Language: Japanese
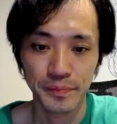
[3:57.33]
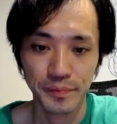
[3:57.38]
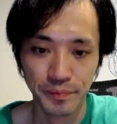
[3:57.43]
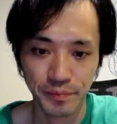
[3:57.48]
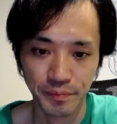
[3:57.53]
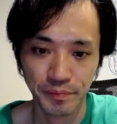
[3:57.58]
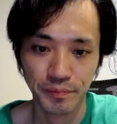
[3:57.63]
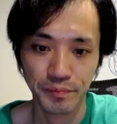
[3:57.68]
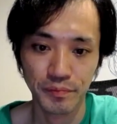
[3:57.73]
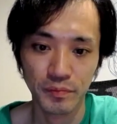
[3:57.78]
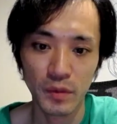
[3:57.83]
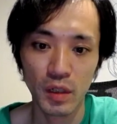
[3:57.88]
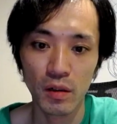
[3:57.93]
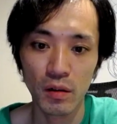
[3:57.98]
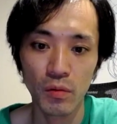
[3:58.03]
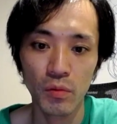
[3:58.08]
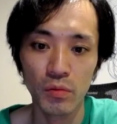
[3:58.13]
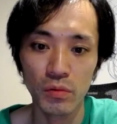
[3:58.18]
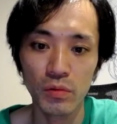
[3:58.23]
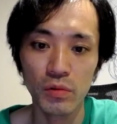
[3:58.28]
うんだか
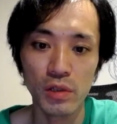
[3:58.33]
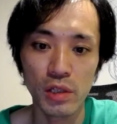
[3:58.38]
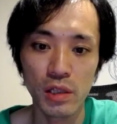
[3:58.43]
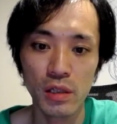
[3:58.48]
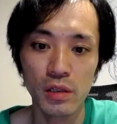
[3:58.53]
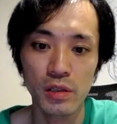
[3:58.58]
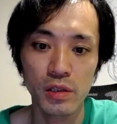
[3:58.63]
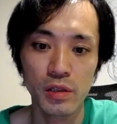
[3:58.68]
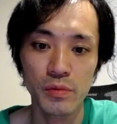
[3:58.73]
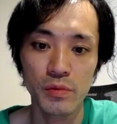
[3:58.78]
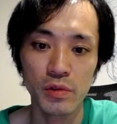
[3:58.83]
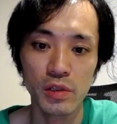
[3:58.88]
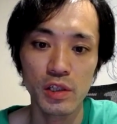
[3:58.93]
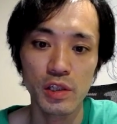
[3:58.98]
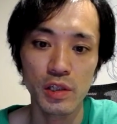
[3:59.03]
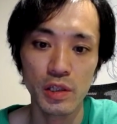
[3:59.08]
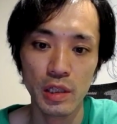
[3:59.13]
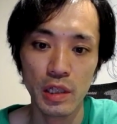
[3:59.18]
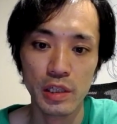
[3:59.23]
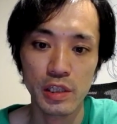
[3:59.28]
ら本当に自分
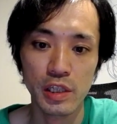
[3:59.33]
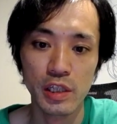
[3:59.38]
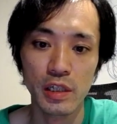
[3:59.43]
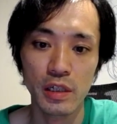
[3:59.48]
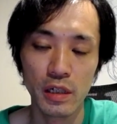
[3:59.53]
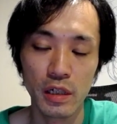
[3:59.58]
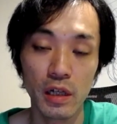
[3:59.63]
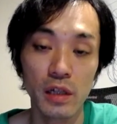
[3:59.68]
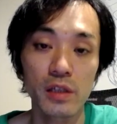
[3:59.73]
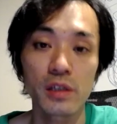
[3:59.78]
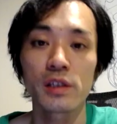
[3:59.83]
自身で実感